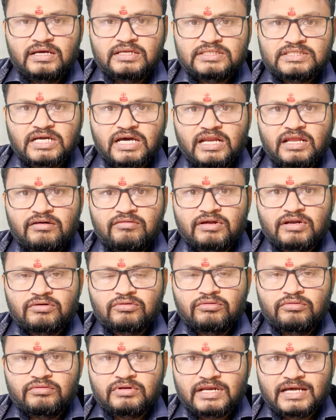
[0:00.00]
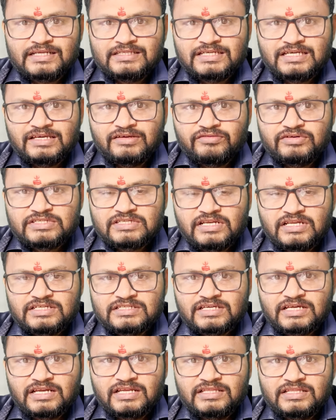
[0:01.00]
చాలా వరకు రాజకీయ
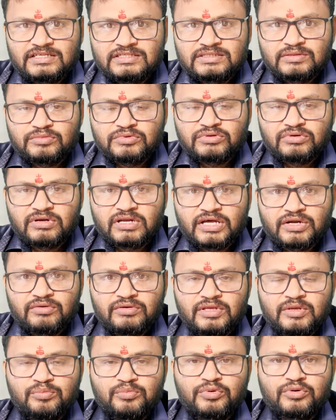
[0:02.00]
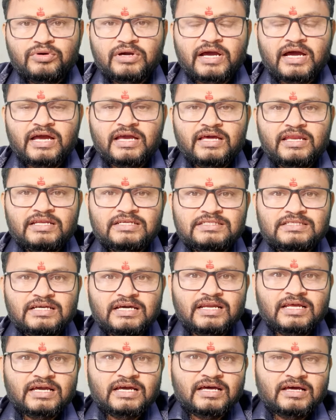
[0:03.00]
విశ్లేషకులు అయితే చెబుతున్నారు ఇప్పుడు కాంగ్రెస్
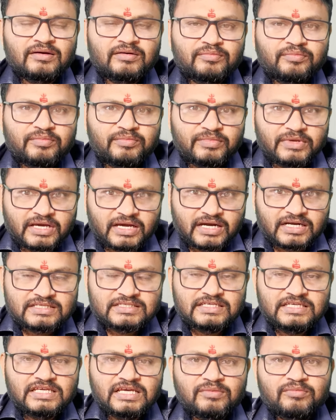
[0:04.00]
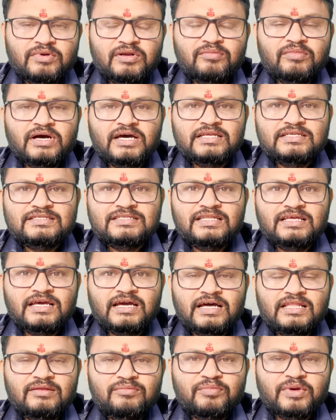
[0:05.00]
కనుక ఇక్కడ సీఎంని మారిస్తే
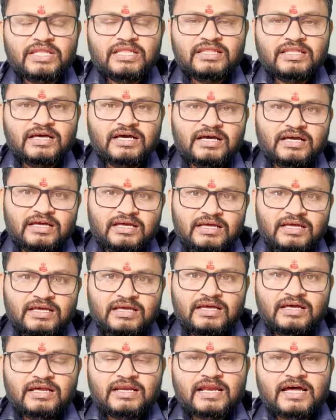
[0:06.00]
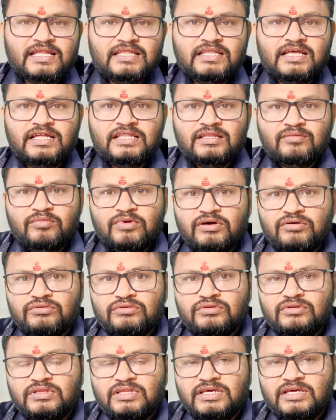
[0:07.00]
అది పెద్ద రాద్ధాంతమే
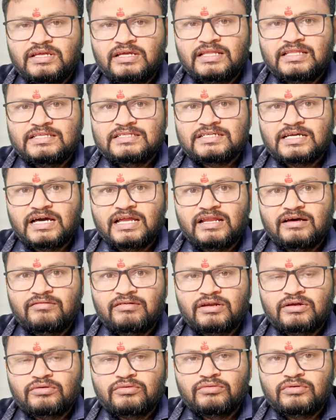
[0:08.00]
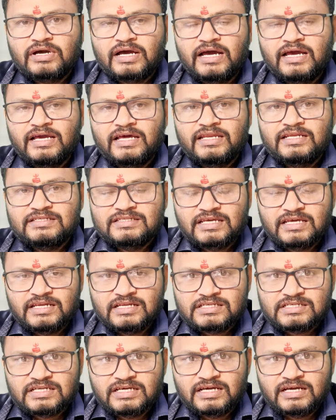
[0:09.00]
అవుతుంది అది చాలా వరకు కాంగ్రెస్కే
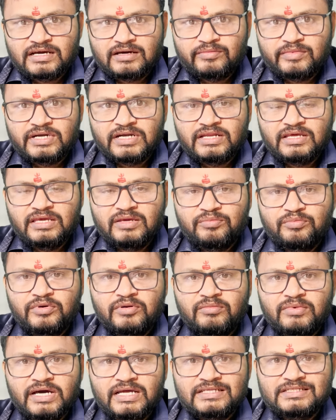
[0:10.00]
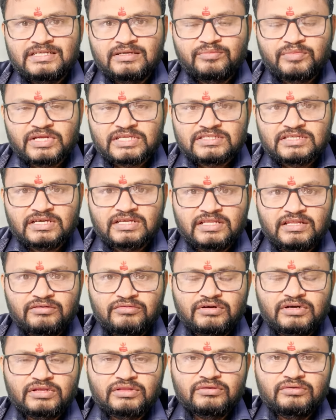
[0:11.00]
నష్టం కాబట్టి ఇప్పుడు మార్చే ప్రసక్తే
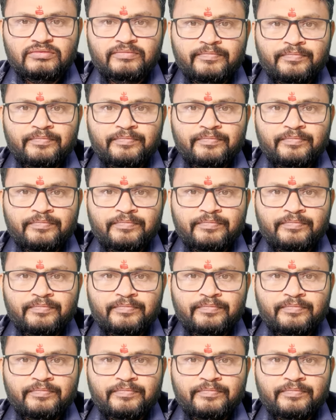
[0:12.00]
ఉండదు